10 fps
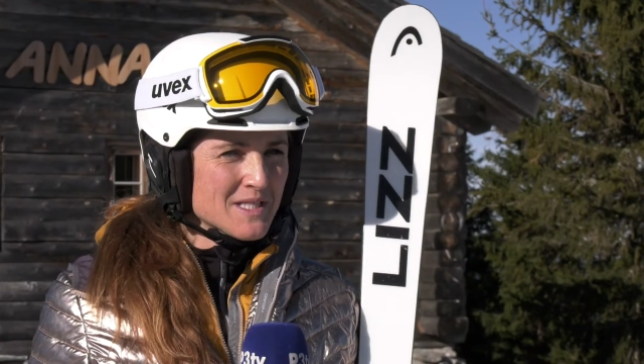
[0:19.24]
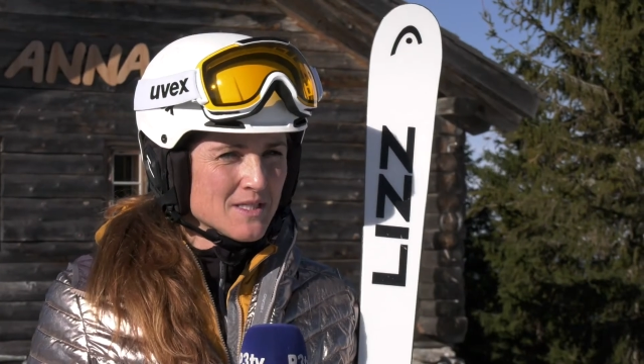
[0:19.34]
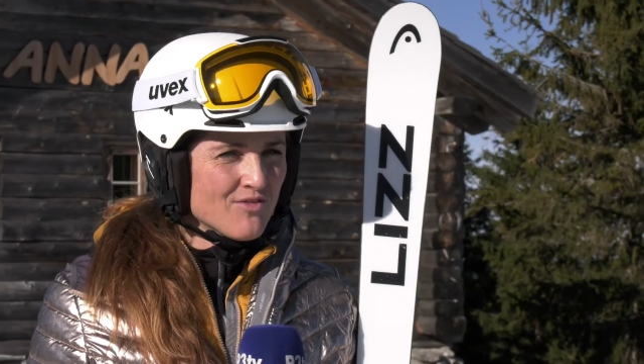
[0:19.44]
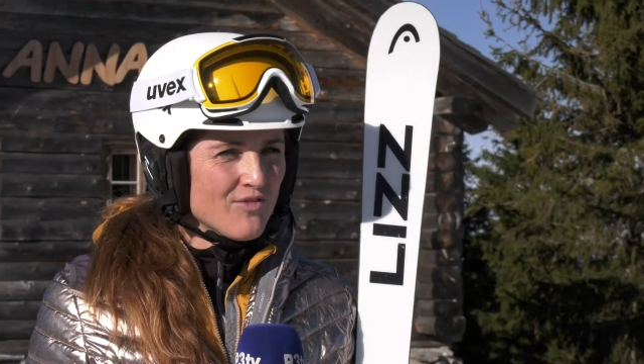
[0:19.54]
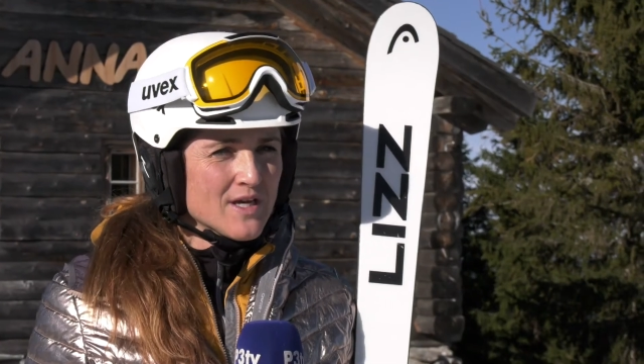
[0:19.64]
ich jetzt
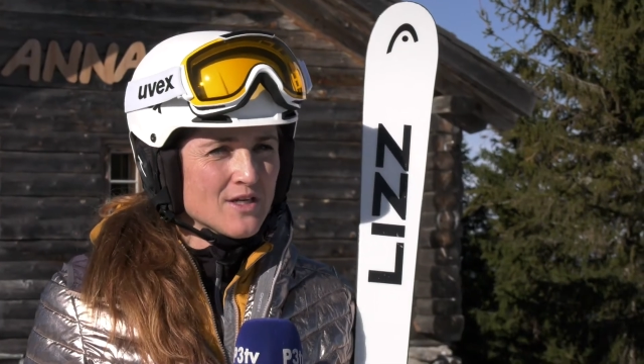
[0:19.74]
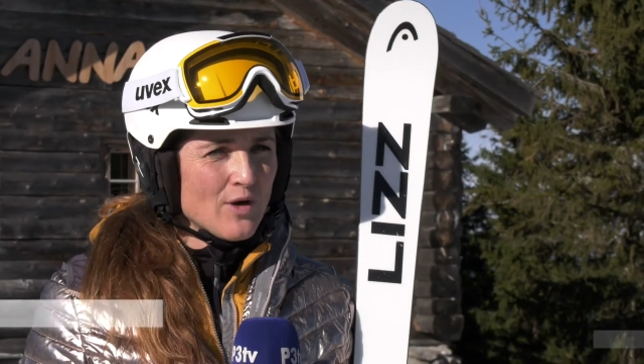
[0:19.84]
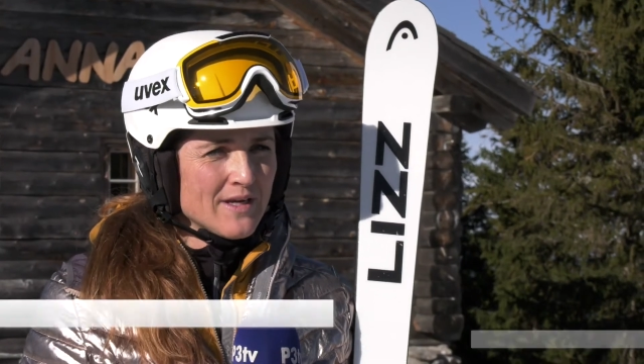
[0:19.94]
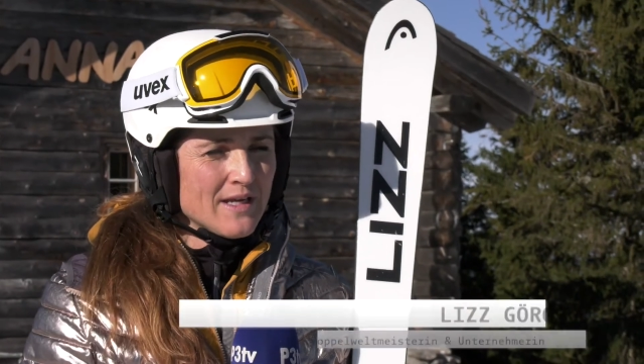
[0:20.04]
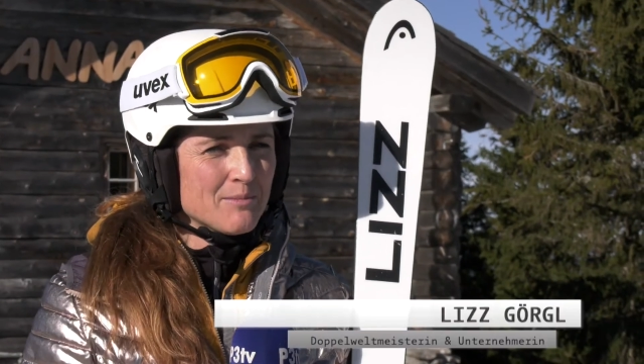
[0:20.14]
seit vier
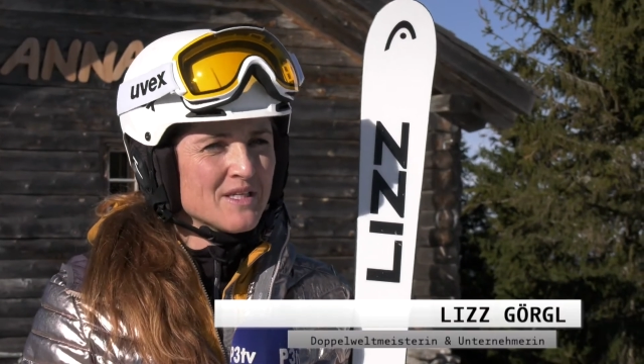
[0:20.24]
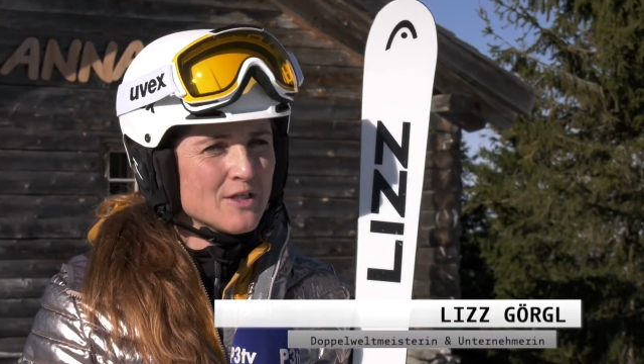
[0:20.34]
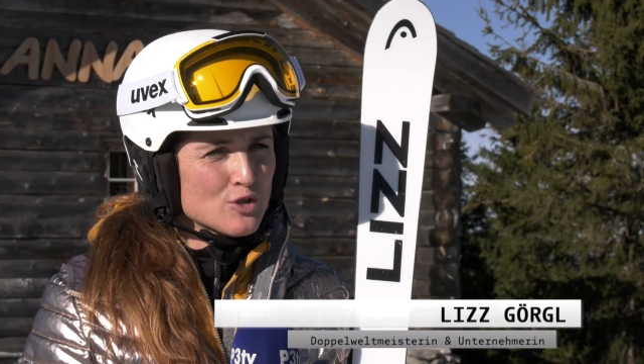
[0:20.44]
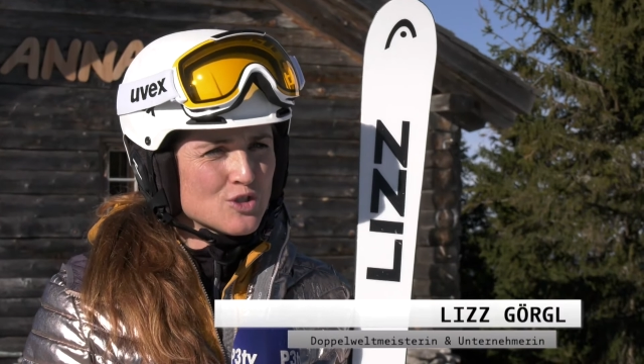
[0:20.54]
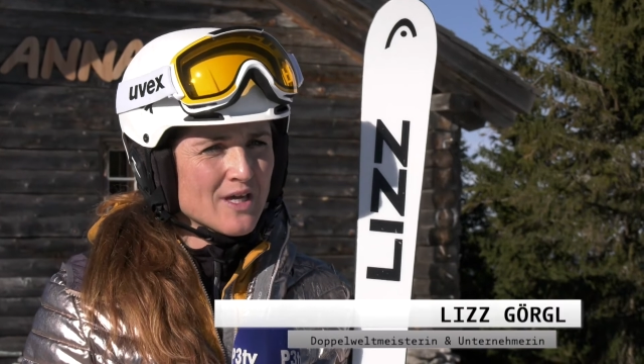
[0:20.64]
Jahren eben in
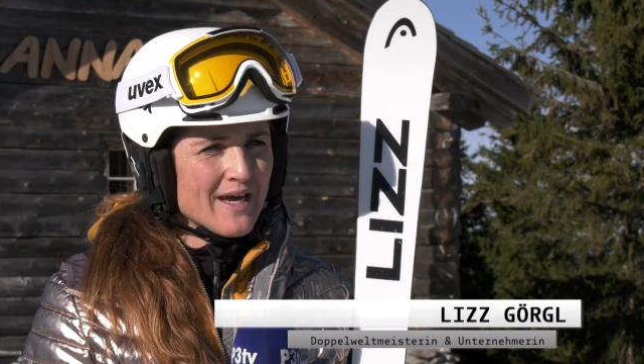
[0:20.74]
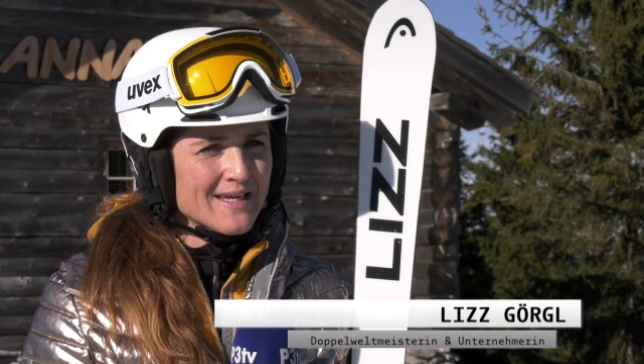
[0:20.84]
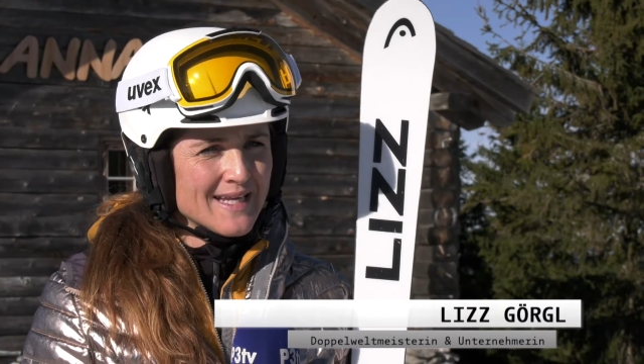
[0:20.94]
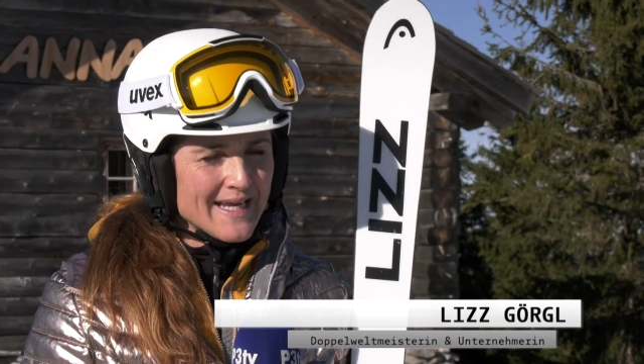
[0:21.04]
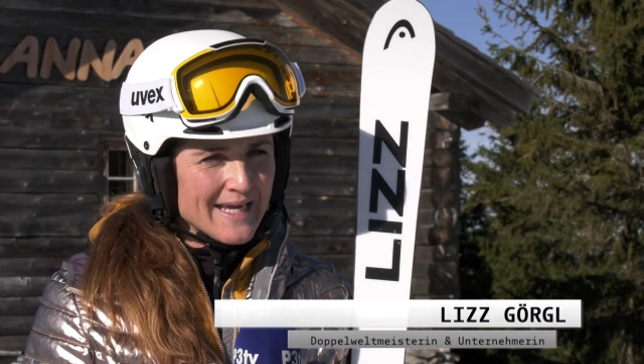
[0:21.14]

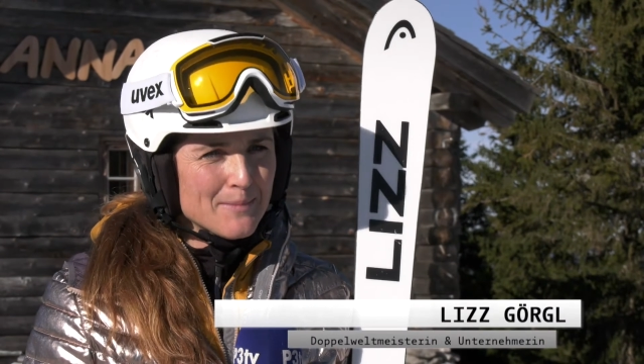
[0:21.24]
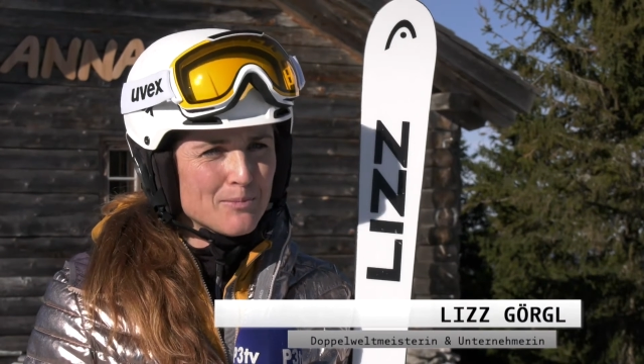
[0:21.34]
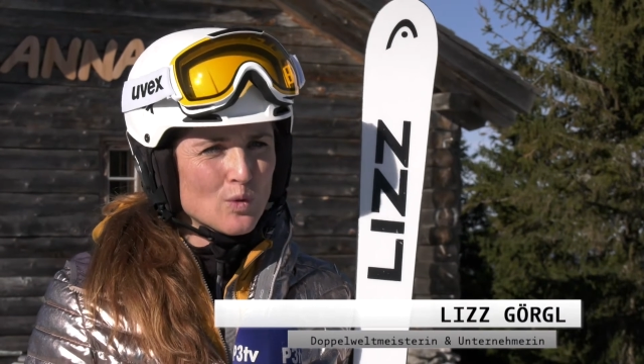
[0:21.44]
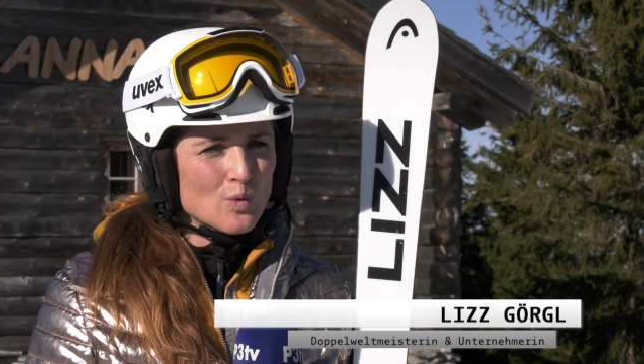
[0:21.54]
Niederösterreich lebe